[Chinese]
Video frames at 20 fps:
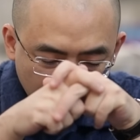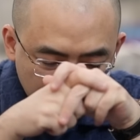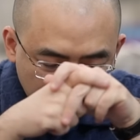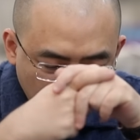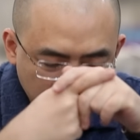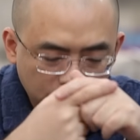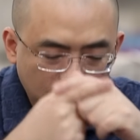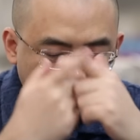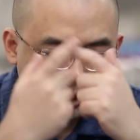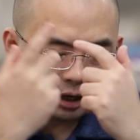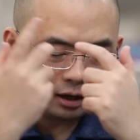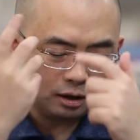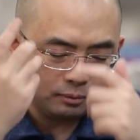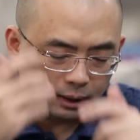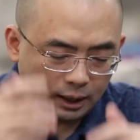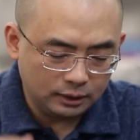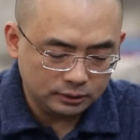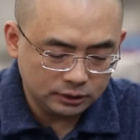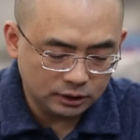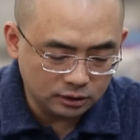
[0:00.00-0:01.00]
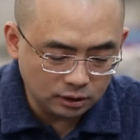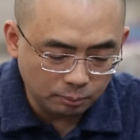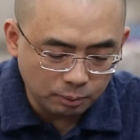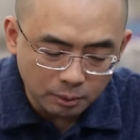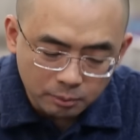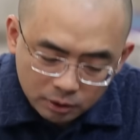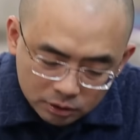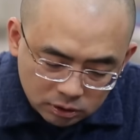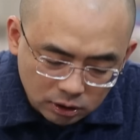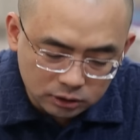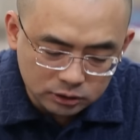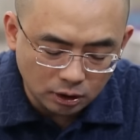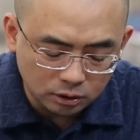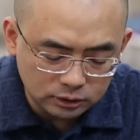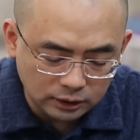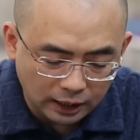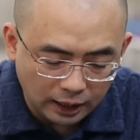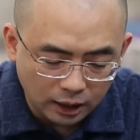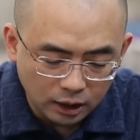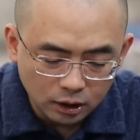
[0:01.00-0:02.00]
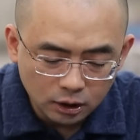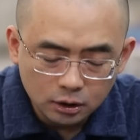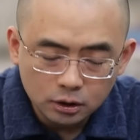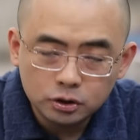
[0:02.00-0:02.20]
那我们来看看吧，这个彭博社的消息啊，